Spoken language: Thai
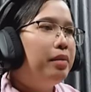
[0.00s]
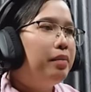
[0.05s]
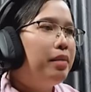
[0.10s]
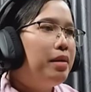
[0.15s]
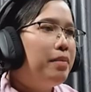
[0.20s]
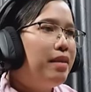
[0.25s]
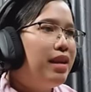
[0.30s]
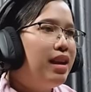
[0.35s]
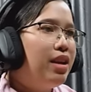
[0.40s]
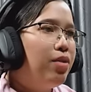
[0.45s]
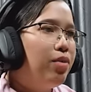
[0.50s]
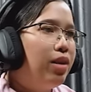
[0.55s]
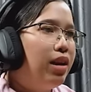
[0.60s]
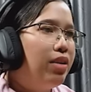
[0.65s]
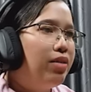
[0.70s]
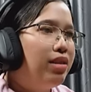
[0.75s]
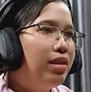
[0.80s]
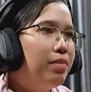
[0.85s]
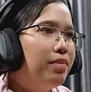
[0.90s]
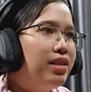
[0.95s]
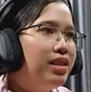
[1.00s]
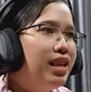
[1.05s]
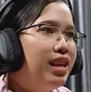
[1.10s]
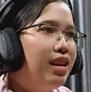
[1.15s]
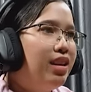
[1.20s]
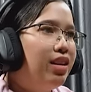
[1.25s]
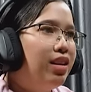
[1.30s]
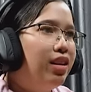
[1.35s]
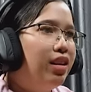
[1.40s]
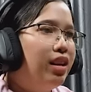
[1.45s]
มันไม่มีอยู่แล้วนี่ไม่
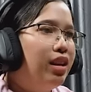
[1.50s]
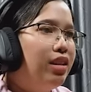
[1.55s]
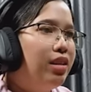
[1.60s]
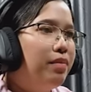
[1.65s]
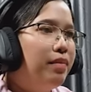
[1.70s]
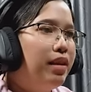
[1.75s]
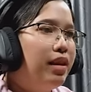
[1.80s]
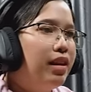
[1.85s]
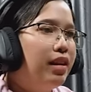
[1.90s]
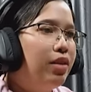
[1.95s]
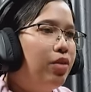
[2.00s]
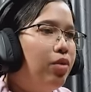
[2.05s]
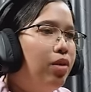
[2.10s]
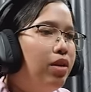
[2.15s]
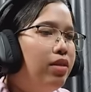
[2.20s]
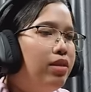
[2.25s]
ใช่เหรอแล้วทำไมยัง